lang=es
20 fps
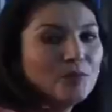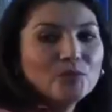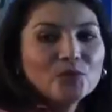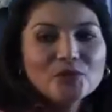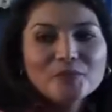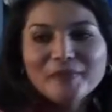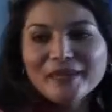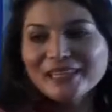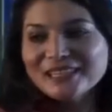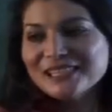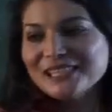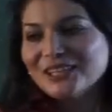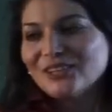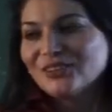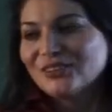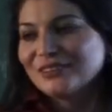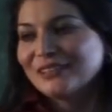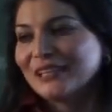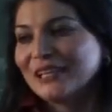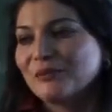Muy bien,
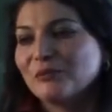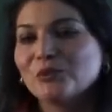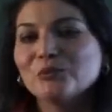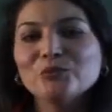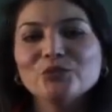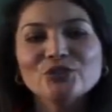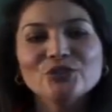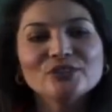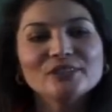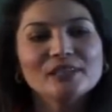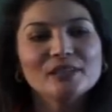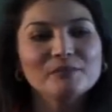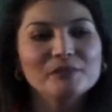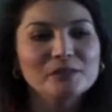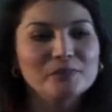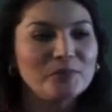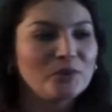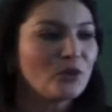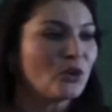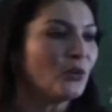chicos, tenemos muchos
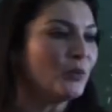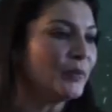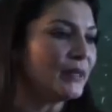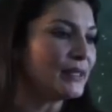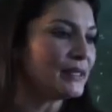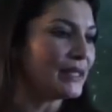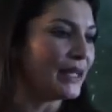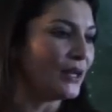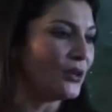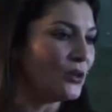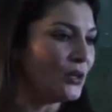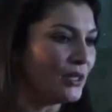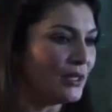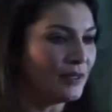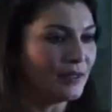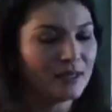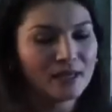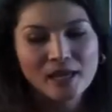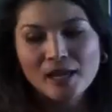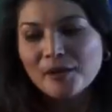temas por conversar hoy.
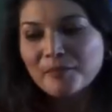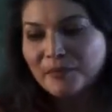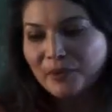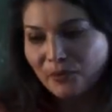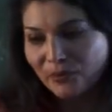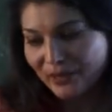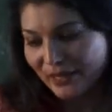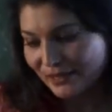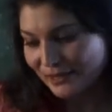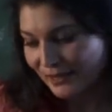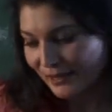Me voy a